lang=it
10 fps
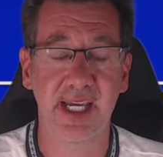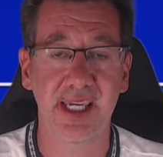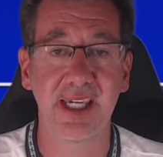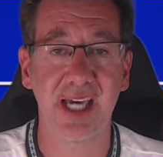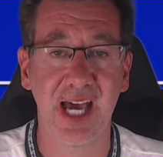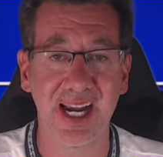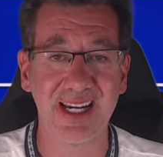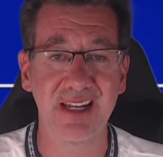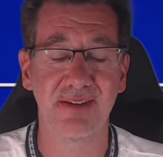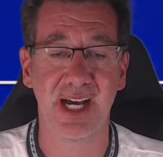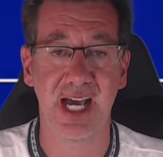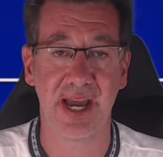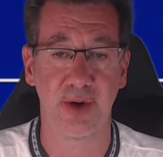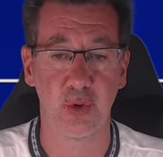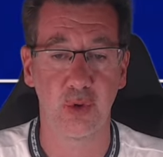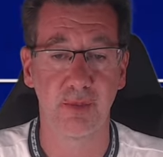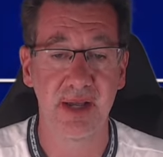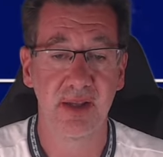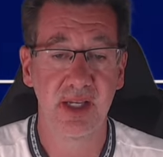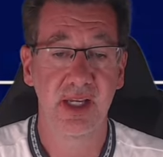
che arriva a Roma.